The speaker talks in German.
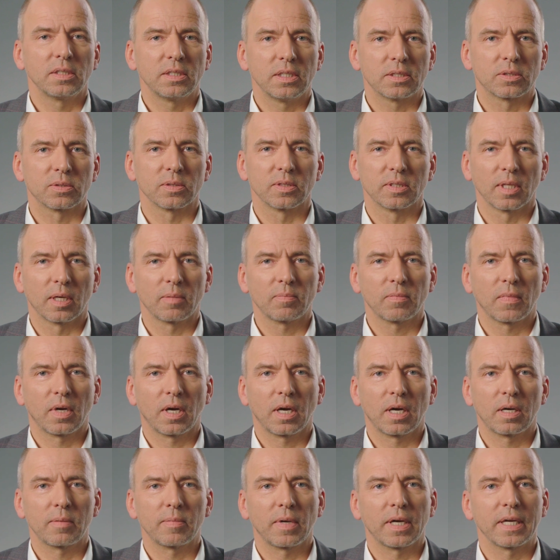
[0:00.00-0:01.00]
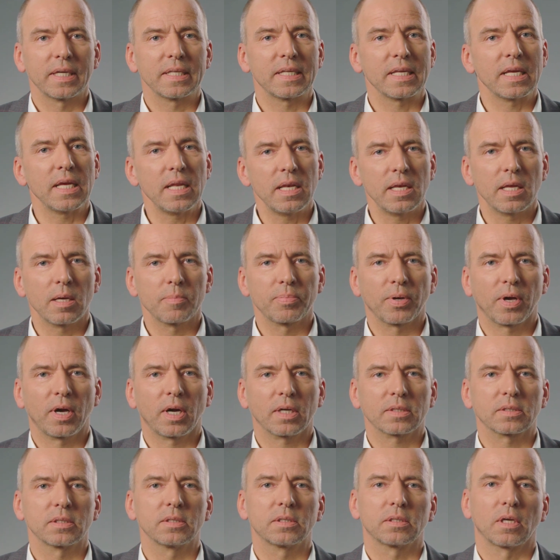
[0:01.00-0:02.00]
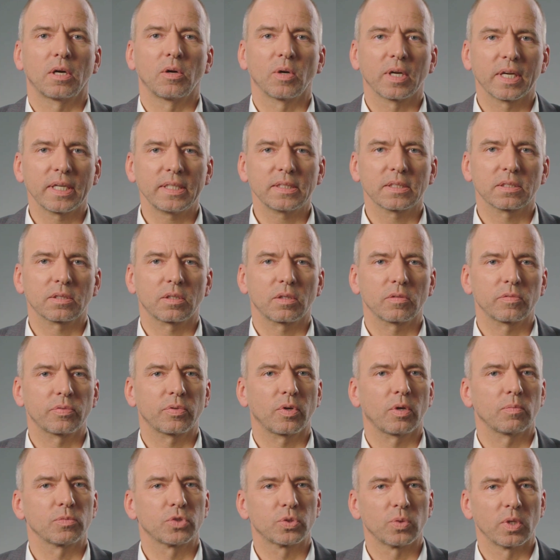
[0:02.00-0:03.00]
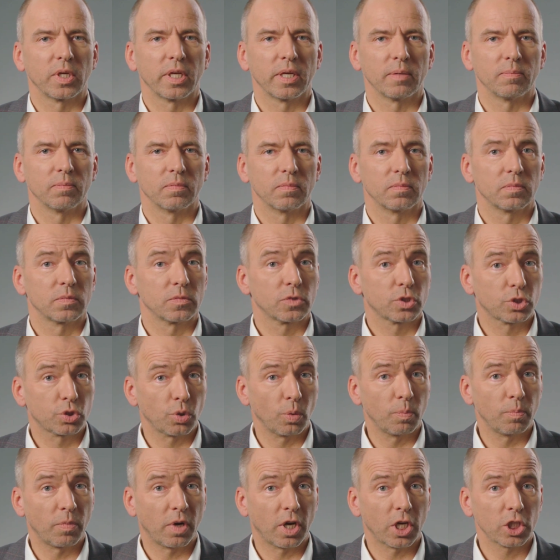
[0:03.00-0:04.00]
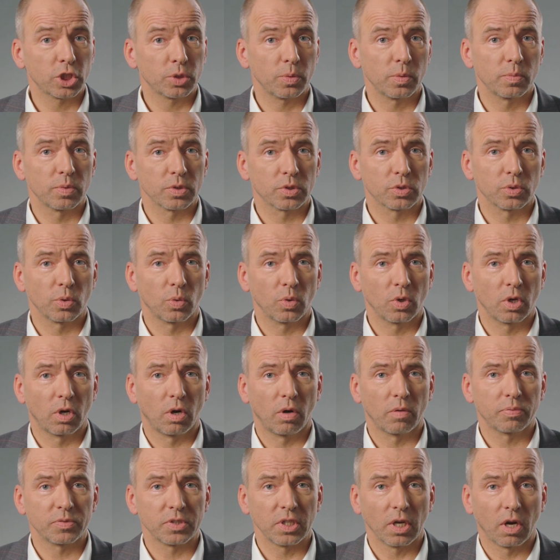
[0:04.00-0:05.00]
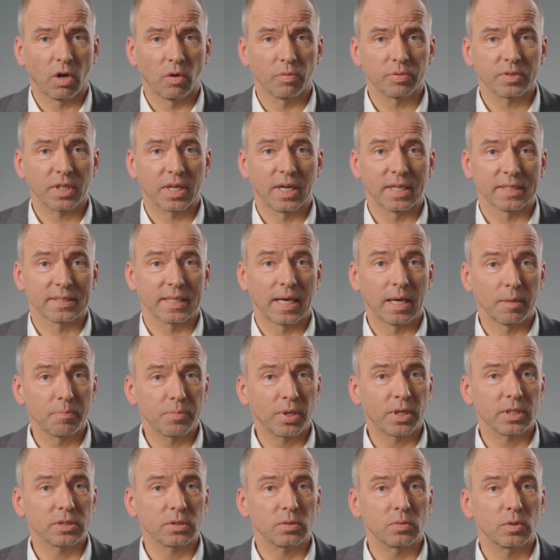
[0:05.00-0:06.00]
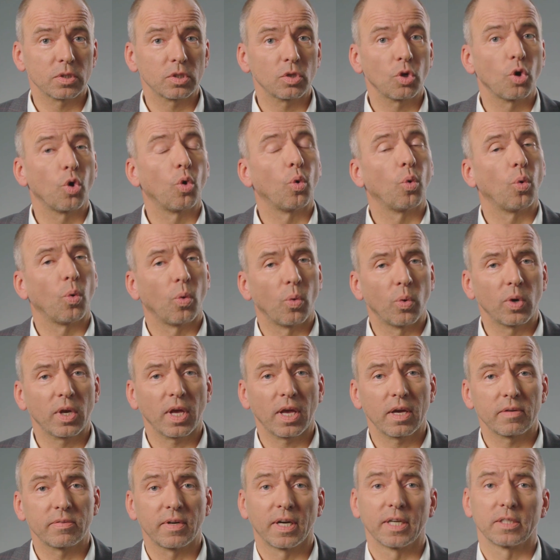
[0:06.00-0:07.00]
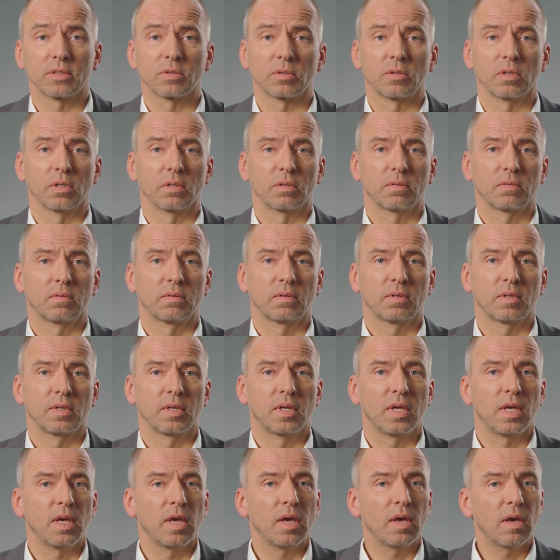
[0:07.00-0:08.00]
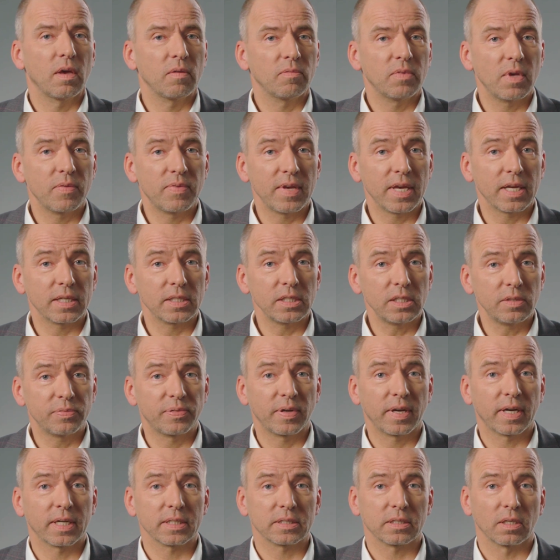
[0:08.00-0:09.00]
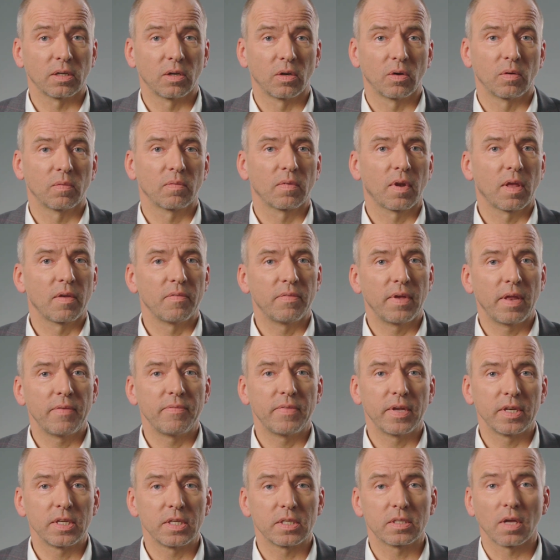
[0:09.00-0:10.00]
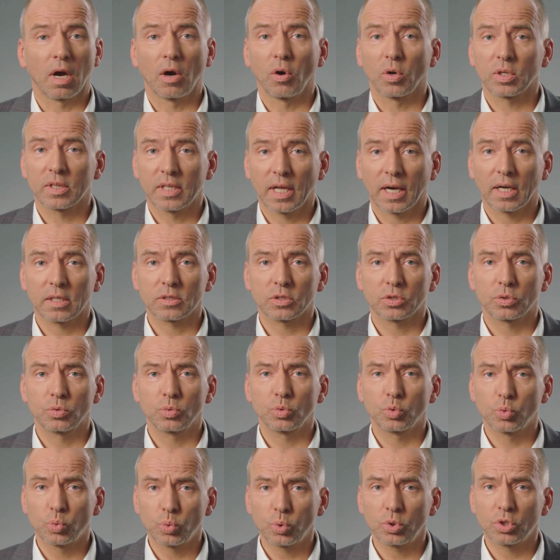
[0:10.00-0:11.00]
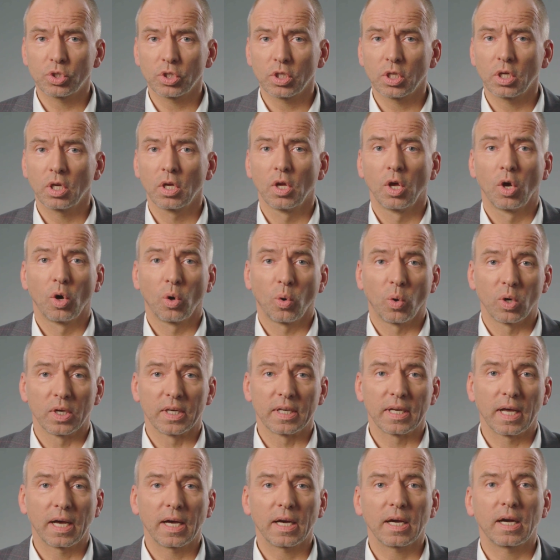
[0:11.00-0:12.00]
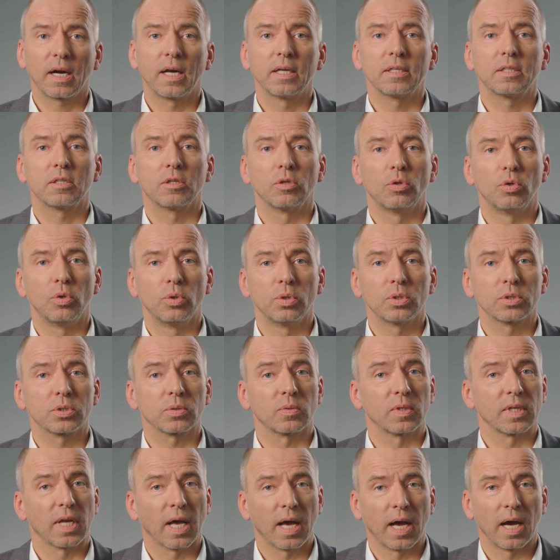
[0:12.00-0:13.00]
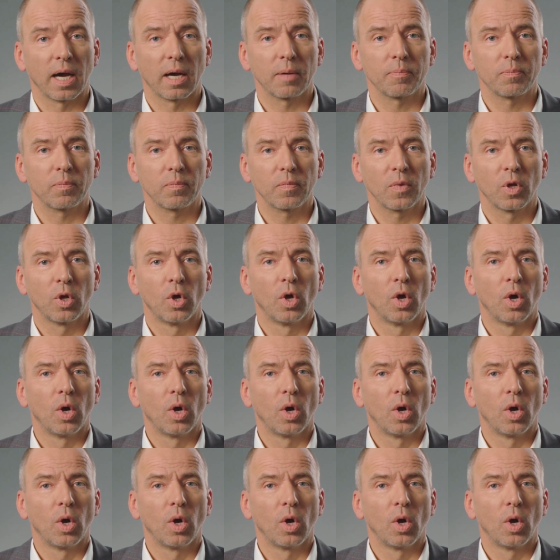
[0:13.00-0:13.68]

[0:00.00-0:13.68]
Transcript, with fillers: die Zusammenarbeit in der Praxis auch rechtskonform zu leben, zum Beispiel bezogen auf die Auftragsanpassungen oder Erweiterungen. Wir wären nicht Ferchau, wenn wir nicht auch dazu gute und nachhaltige Lösungen haben